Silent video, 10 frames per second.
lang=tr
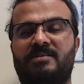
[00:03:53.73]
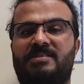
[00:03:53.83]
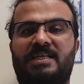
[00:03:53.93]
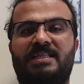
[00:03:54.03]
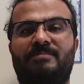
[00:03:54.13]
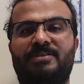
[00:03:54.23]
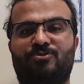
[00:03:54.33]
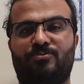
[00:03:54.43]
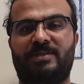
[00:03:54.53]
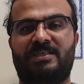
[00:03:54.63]
Sıradan bir
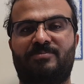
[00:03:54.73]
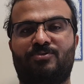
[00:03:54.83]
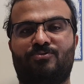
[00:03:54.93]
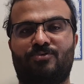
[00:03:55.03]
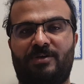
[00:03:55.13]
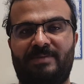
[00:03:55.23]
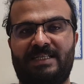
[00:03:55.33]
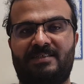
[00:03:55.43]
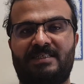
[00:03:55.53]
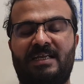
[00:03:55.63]
cümle gibi
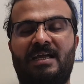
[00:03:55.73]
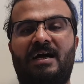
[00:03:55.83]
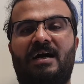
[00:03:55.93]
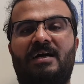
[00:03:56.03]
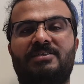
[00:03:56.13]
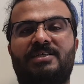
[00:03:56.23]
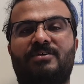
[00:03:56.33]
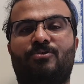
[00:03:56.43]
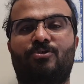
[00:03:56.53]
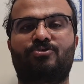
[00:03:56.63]
durabilir
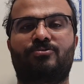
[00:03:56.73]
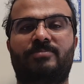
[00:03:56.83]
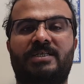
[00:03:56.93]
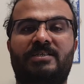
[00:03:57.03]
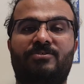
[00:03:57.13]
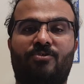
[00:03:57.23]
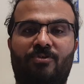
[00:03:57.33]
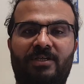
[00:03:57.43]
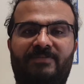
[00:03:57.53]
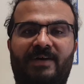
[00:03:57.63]
ancak o cümlenin,
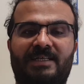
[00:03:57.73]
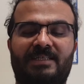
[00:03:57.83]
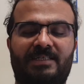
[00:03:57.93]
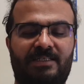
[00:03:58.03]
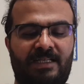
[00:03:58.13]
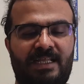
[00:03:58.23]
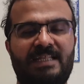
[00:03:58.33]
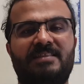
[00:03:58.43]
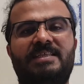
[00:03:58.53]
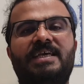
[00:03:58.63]
o ifadenin
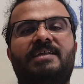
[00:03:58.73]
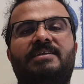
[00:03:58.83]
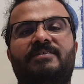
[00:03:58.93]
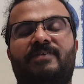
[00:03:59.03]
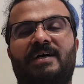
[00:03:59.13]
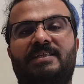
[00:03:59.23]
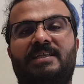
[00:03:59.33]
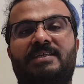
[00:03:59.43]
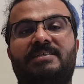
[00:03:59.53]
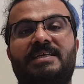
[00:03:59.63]
diğer ifadeleri